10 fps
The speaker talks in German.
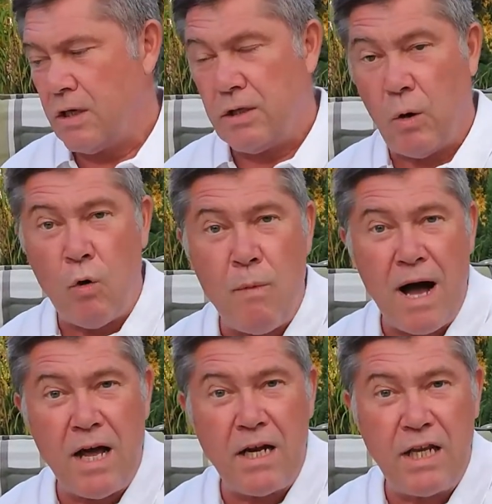Die
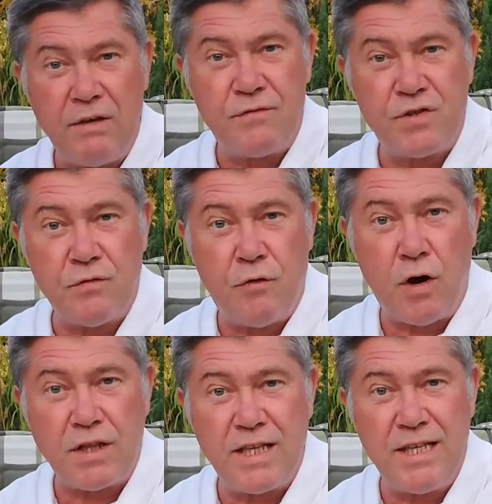Oma lief
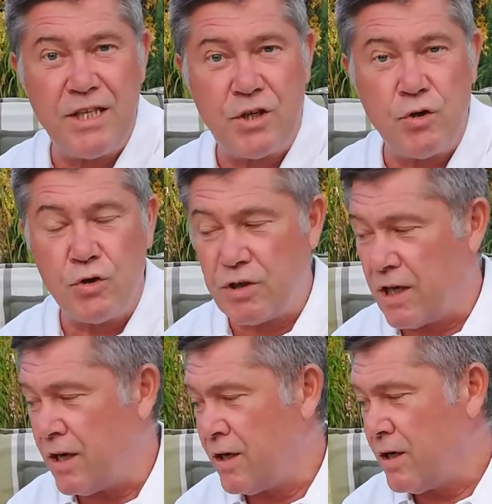sofort in die
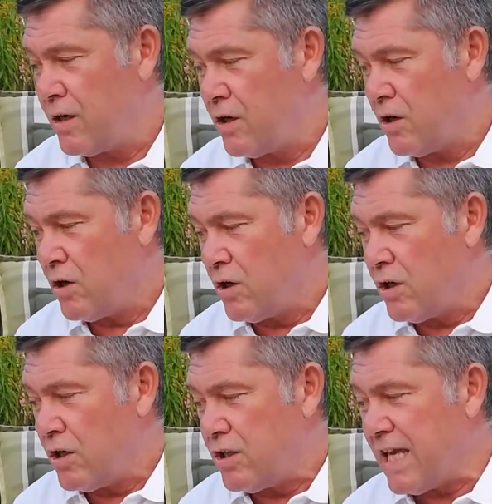Küche,
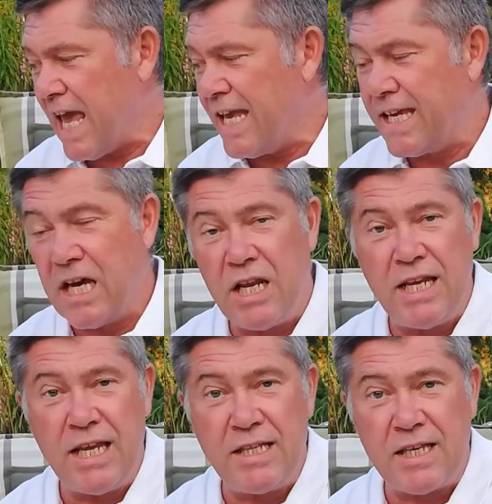die Enkelin
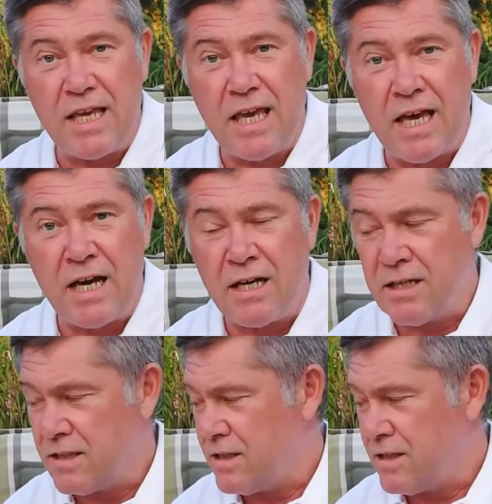hinterher.